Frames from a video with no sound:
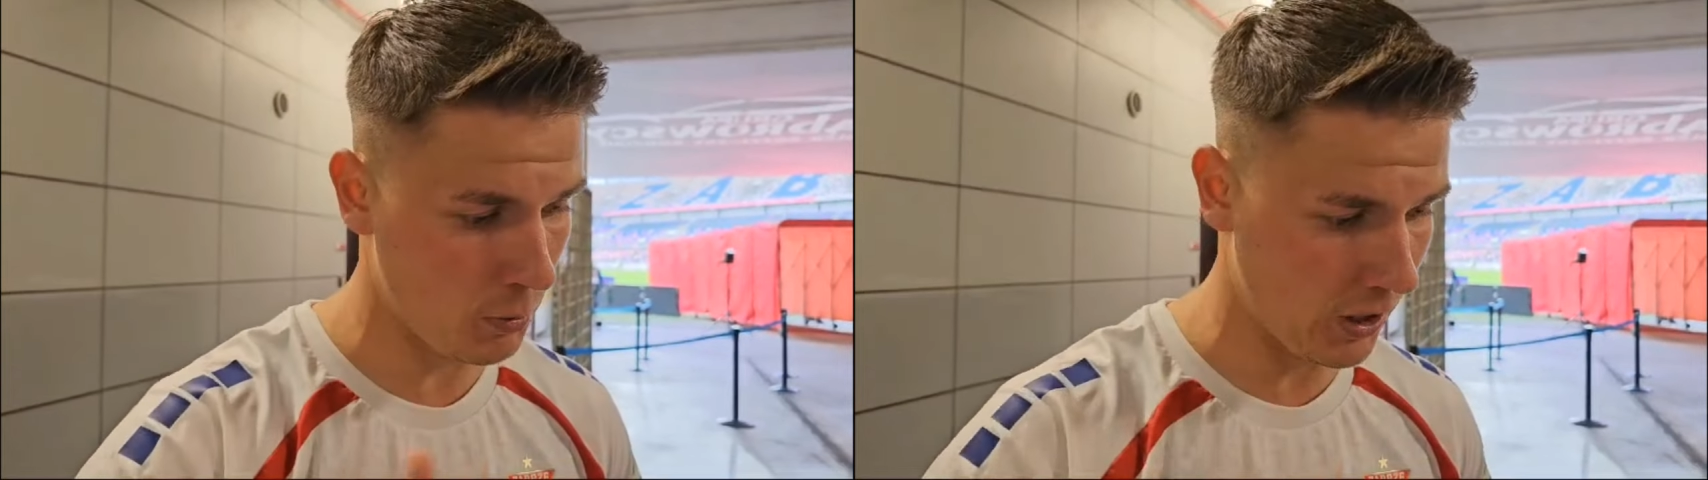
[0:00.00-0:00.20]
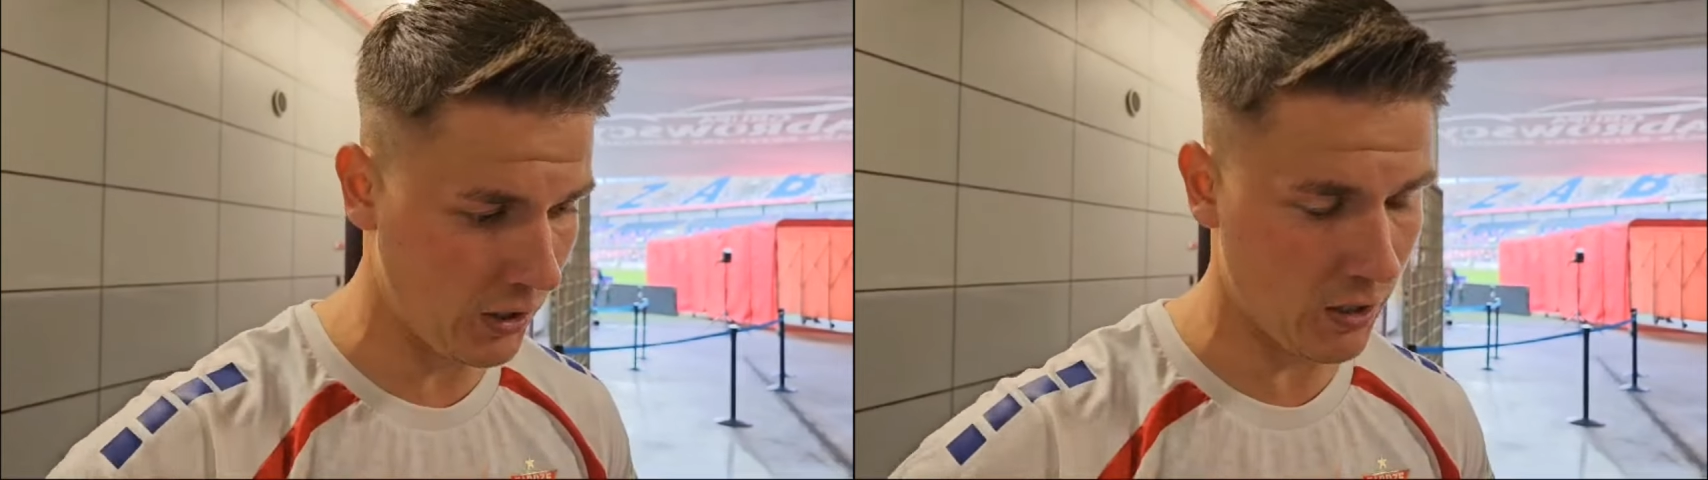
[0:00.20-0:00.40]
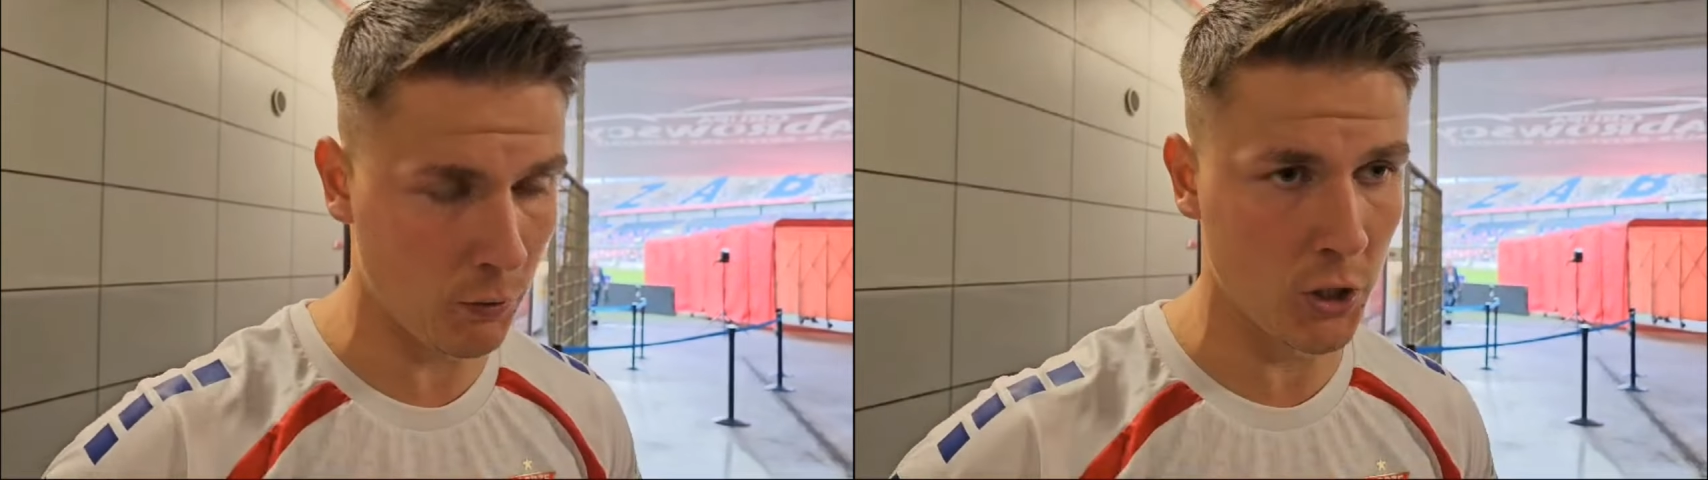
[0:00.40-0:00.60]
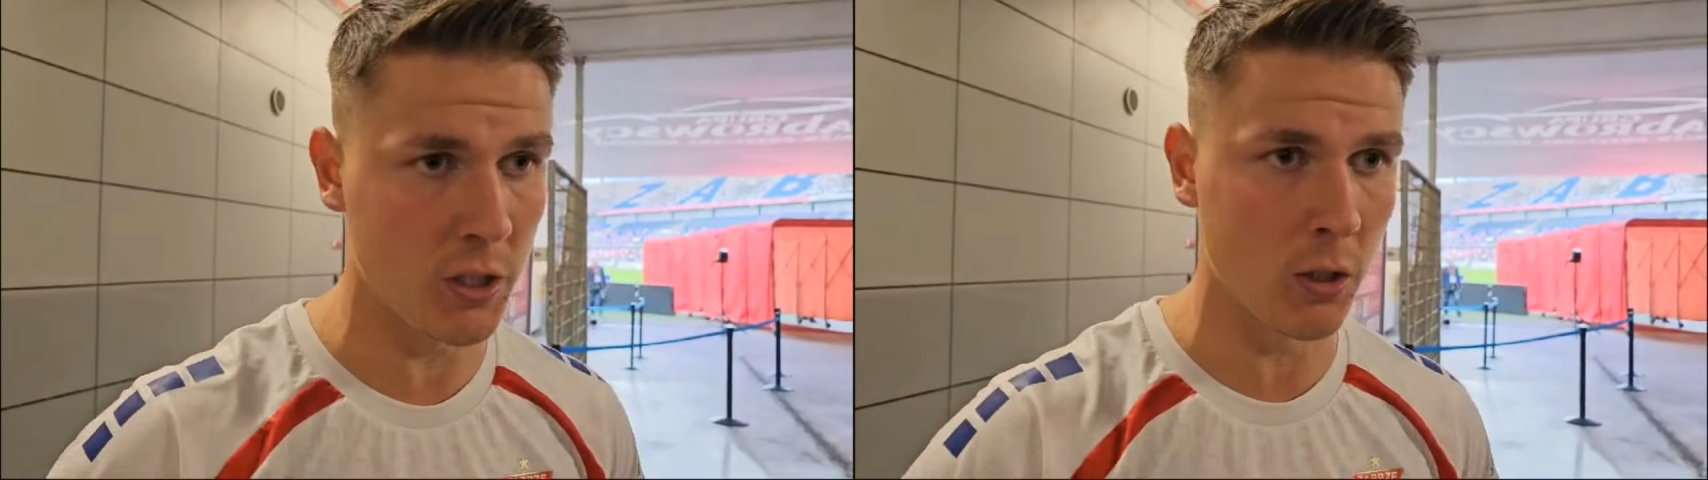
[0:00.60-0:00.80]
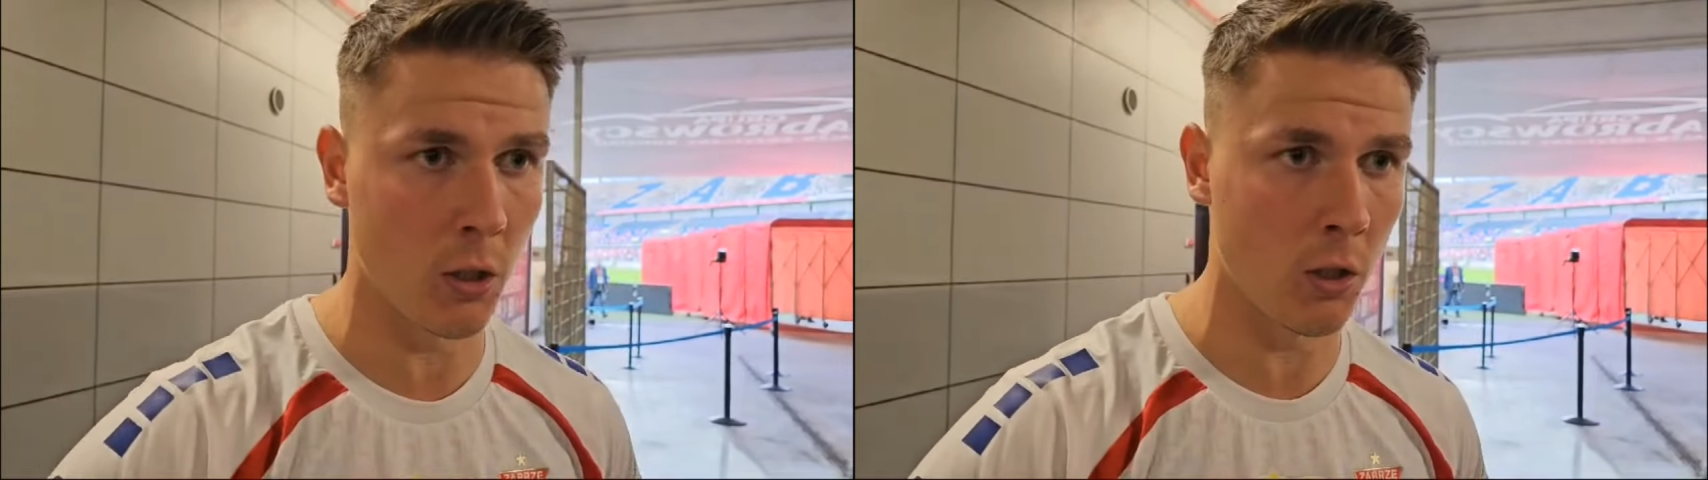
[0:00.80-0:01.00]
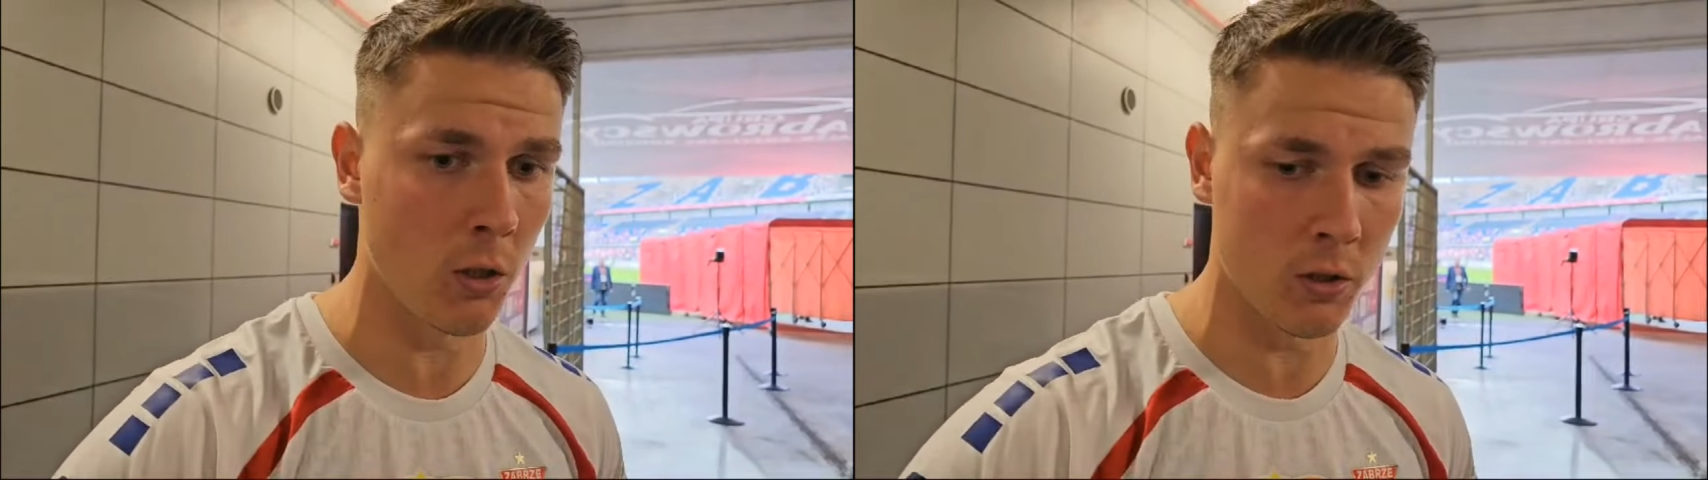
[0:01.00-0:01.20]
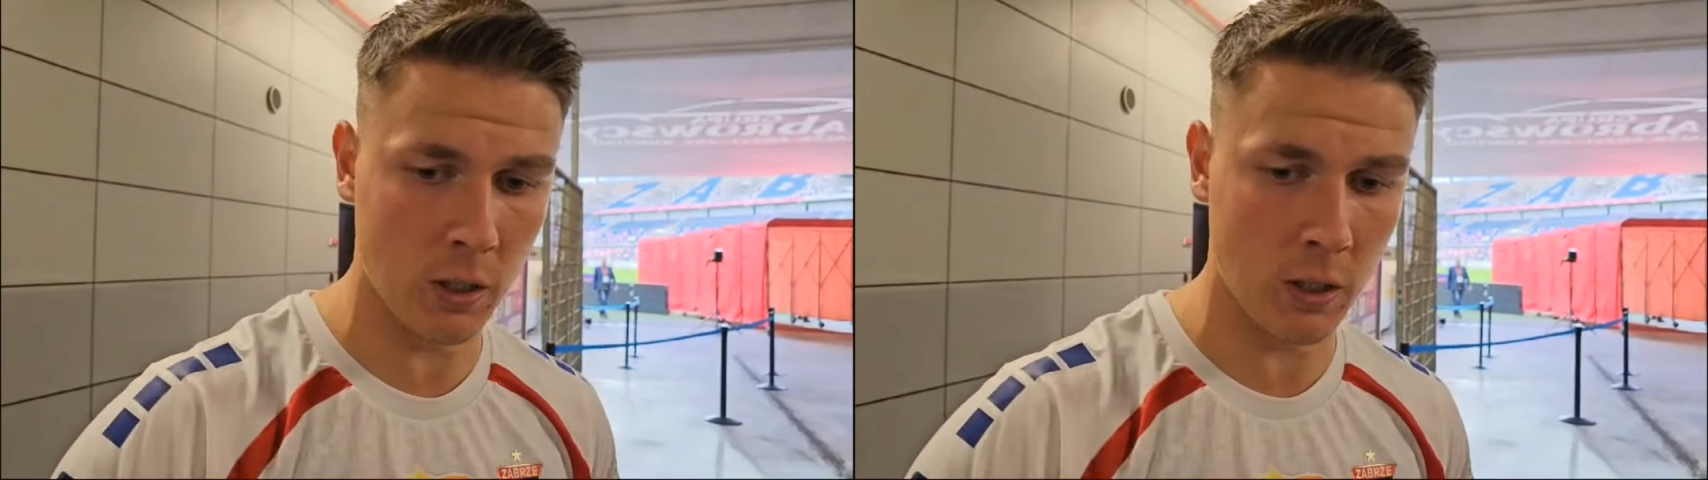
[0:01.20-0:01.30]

przepisani zawodnicy do,